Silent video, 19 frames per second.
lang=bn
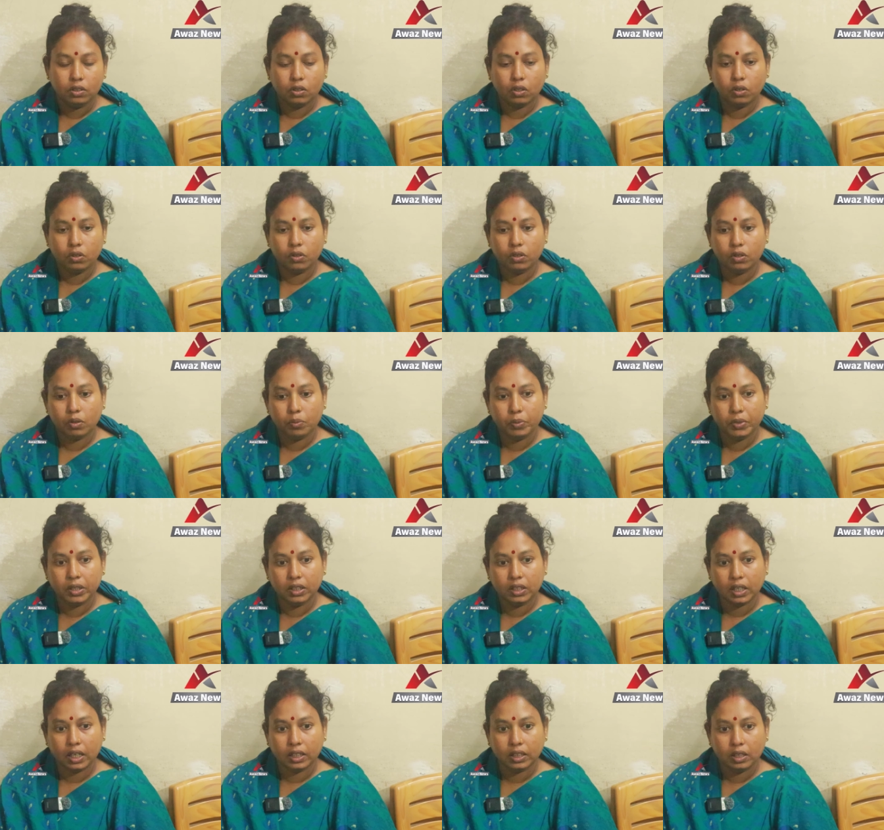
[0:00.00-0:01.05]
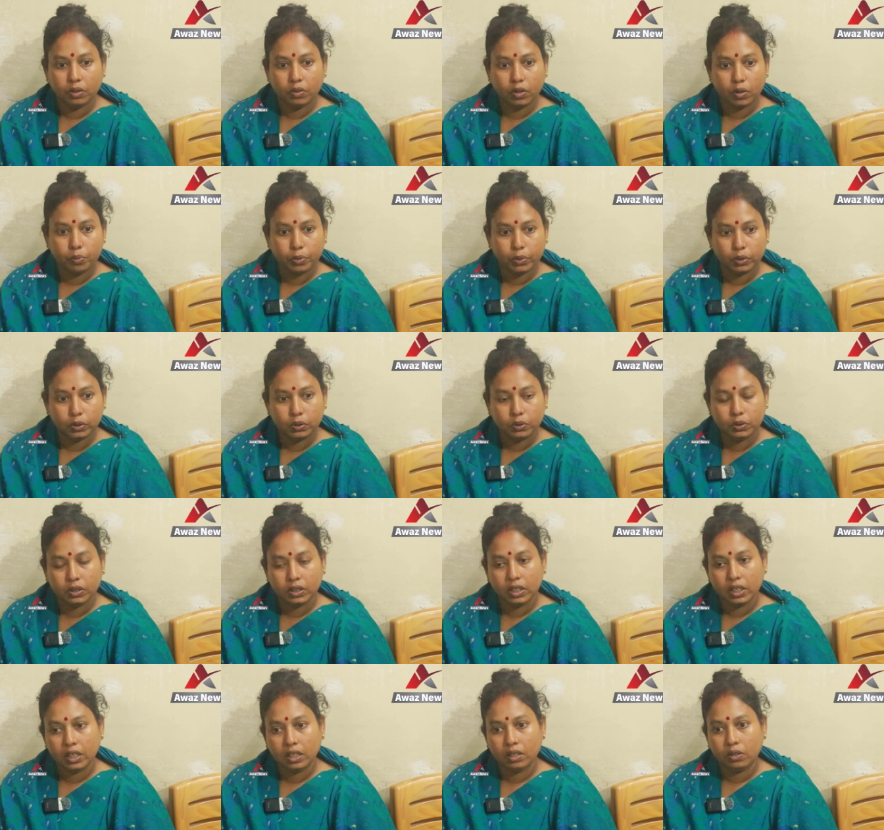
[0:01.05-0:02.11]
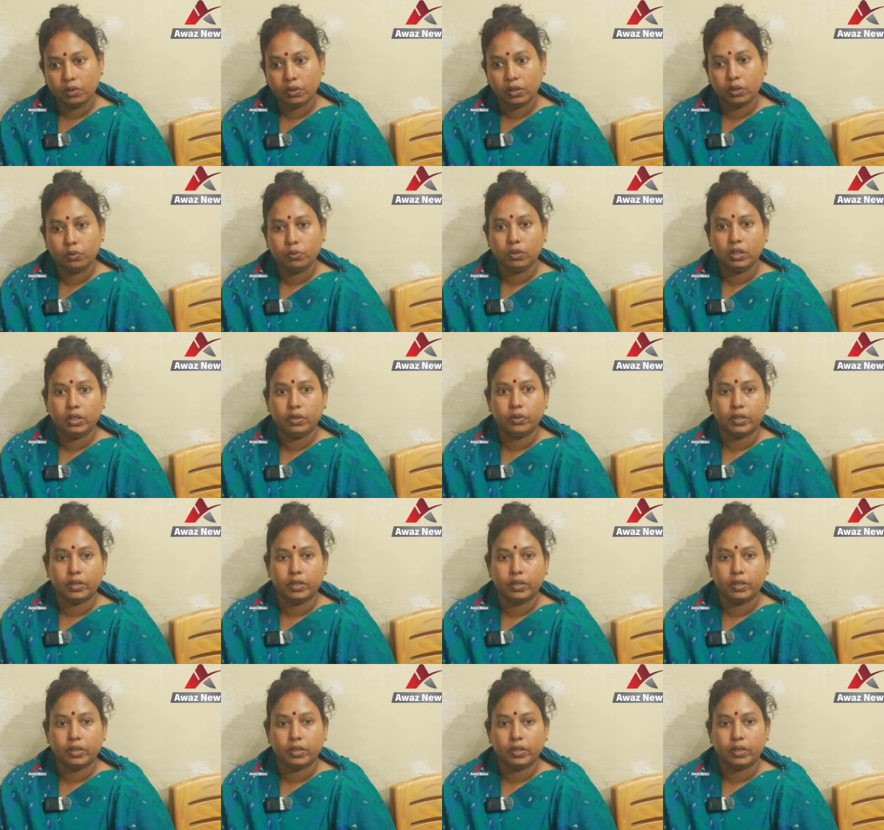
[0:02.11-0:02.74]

তখন অমনি তাড়াতাড়ি করে বন্দুক দিয়ে ওরা গুলি